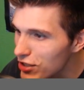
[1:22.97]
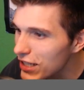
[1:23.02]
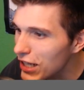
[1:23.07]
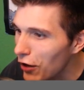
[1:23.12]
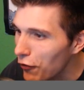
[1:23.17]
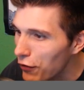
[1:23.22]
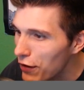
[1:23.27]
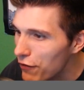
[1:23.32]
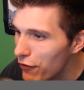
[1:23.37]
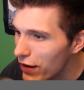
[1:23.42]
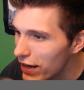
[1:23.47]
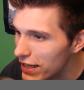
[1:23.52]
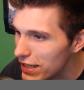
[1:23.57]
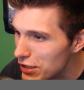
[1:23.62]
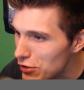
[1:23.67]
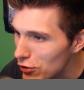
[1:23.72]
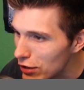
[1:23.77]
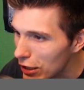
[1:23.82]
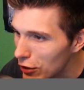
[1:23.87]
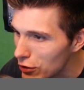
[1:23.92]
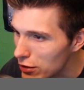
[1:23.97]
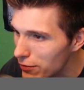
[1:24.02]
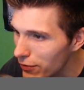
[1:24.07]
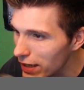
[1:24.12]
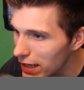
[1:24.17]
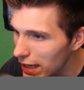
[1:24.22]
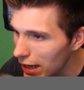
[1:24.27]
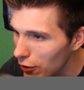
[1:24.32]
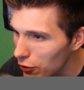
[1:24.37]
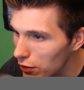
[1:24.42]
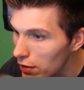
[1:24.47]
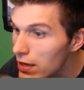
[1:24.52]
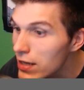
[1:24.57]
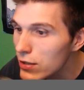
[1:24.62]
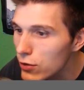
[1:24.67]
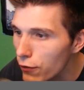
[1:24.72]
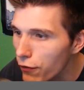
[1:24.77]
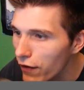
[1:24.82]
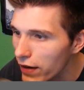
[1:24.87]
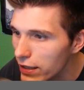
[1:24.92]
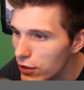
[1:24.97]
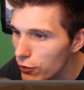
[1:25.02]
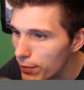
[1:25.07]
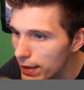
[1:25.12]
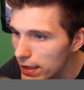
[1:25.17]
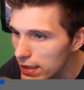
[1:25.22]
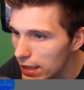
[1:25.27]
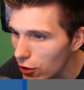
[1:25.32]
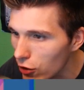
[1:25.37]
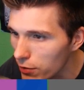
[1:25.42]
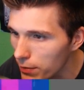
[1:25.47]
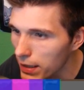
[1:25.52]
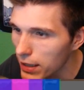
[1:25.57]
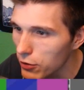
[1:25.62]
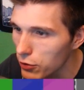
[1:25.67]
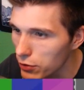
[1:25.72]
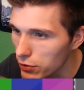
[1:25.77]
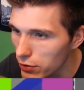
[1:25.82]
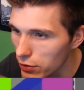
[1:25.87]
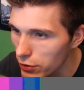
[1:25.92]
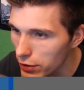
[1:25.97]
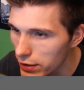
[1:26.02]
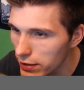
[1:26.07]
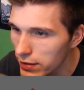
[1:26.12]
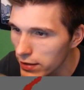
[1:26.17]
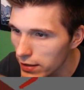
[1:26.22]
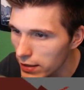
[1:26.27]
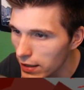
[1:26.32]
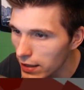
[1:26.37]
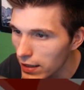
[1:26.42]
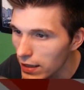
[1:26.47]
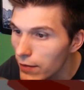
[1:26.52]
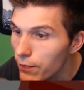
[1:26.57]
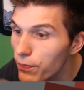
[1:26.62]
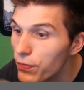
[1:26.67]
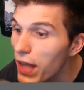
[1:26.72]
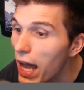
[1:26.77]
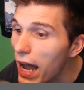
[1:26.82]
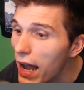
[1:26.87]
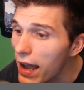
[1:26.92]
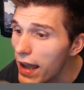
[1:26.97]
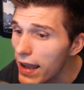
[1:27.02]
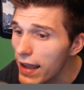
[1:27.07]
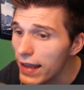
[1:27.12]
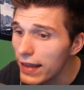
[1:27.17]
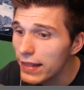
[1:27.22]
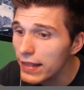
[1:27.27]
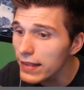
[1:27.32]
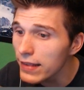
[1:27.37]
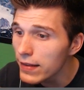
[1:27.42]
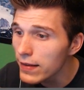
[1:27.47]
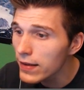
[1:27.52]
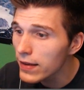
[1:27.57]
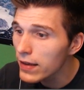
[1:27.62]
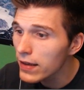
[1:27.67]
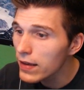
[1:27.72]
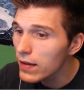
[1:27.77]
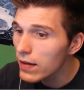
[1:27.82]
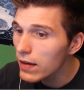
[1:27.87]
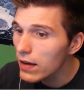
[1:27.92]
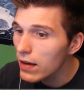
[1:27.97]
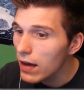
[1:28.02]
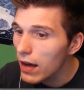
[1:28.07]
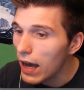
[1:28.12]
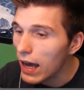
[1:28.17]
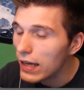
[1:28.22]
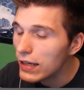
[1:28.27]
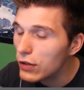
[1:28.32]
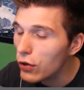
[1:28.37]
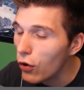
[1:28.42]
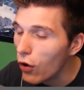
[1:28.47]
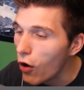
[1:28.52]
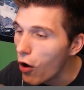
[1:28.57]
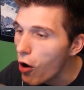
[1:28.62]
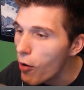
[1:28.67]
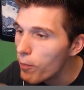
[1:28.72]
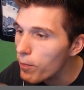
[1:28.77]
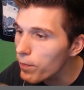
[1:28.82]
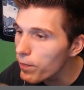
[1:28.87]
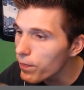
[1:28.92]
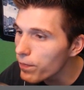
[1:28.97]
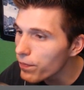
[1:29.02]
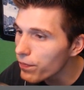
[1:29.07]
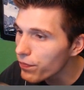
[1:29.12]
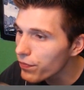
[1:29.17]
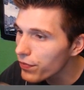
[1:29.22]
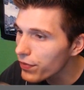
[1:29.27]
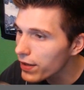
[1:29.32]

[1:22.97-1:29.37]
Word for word: Sieht auf jeden Fall gesund aus wie der Auto. So fahre ich übrigens auch immer Auto, Leute. Nein! Ach komm!